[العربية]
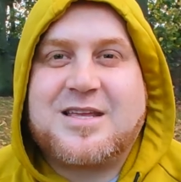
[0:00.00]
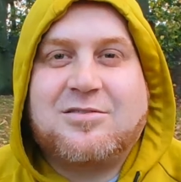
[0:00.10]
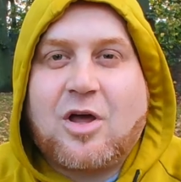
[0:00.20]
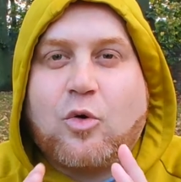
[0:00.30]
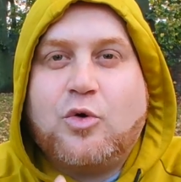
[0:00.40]

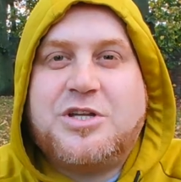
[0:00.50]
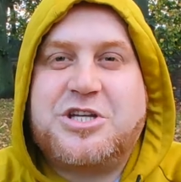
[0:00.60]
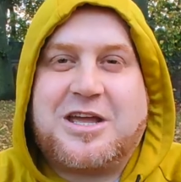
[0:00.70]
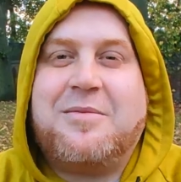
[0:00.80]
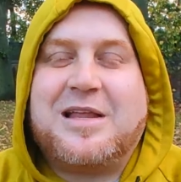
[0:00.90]
صدقوني
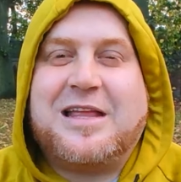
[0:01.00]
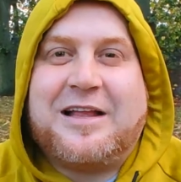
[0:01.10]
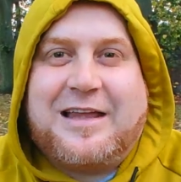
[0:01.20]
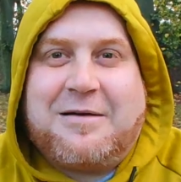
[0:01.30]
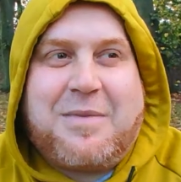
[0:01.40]
شيء جميل جدا
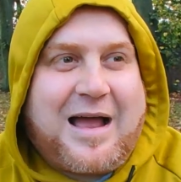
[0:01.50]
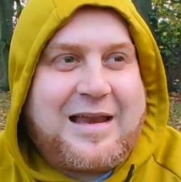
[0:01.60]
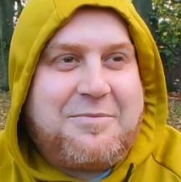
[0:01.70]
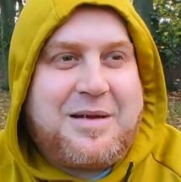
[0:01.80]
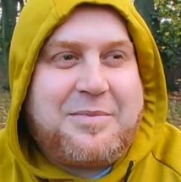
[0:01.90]
احنا
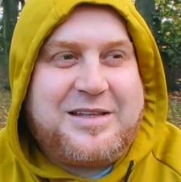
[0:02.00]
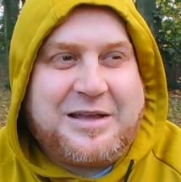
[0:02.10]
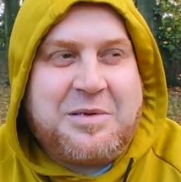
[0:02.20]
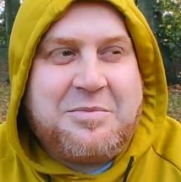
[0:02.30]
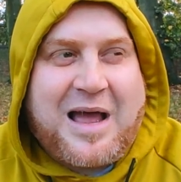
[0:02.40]
لما لما
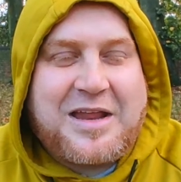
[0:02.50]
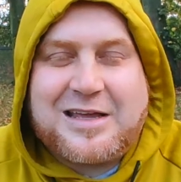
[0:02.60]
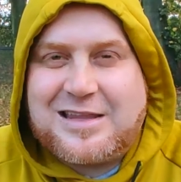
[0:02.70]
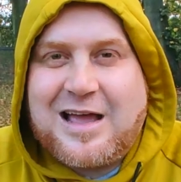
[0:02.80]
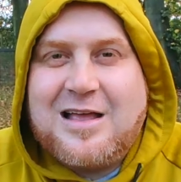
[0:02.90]
بيتعمل معانا
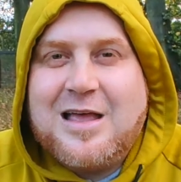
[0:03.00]
كده